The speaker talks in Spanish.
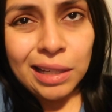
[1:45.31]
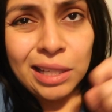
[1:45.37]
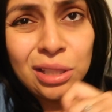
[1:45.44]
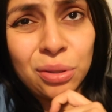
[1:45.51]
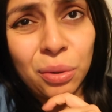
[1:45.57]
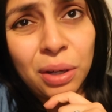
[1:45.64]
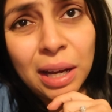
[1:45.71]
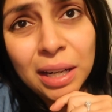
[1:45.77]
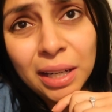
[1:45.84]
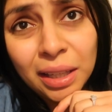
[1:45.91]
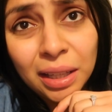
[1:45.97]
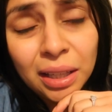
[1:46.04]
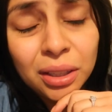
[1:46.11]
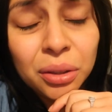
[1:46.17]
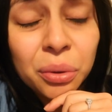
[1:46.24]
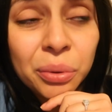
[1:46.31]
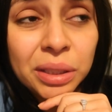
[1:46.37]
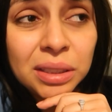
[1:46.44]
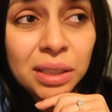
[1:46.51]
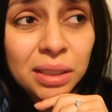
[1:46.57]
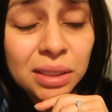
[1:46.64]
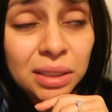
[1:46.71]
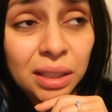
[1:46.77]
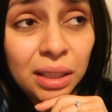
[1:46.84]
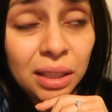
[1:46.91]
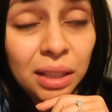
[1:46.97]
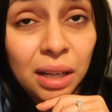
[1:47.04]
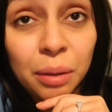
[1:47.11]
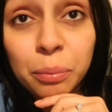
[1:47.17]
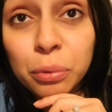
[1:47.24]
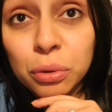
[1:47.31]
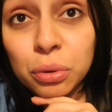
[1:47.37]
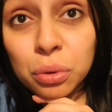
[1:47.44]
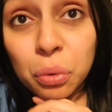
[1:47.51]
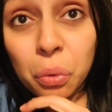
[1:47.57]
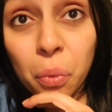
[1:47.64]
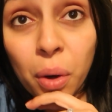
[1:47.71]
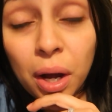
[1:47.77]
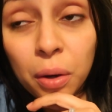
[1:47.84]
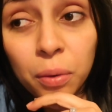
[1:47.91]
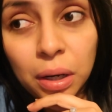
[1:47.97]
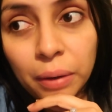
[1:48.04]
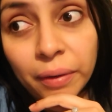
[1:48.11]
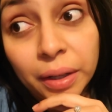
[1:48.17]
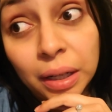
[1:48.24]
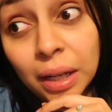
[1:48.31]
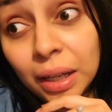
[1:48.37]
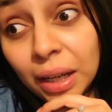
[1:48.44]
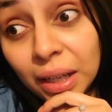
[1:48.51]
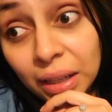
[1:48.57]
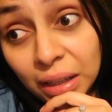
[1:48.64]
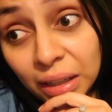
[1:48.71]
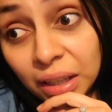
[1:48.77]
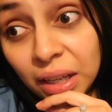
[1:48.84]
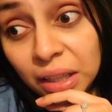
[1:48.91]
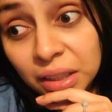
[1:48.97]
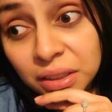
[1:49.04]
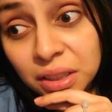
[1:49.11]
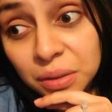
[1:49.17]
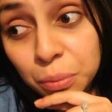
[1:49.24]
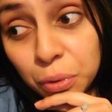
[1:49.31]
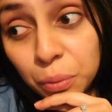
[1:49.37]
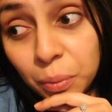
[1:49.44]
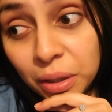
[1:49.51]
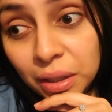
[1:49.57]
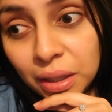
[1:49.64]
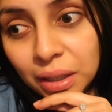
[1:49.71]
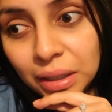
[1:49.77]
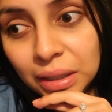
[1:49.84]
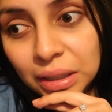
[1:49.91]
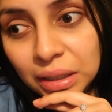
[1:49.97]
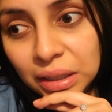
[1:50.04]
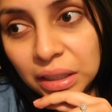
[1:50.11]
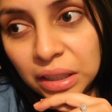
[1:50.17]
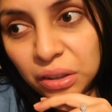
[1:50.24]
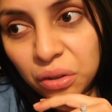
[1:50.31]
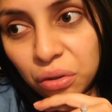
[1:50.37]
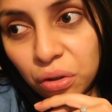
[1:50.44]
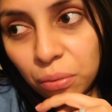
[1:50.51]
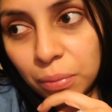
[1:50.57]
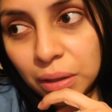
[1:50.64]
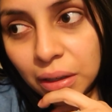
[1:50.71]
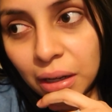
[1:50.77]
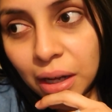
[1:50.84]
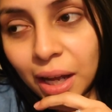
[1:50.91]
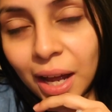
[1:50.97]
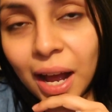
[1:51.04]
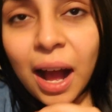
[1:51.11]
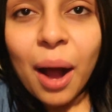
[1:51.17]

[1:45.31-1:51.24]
y su calidad no está así que digamos wow la verdad la calidad de cartas es muy buena y económica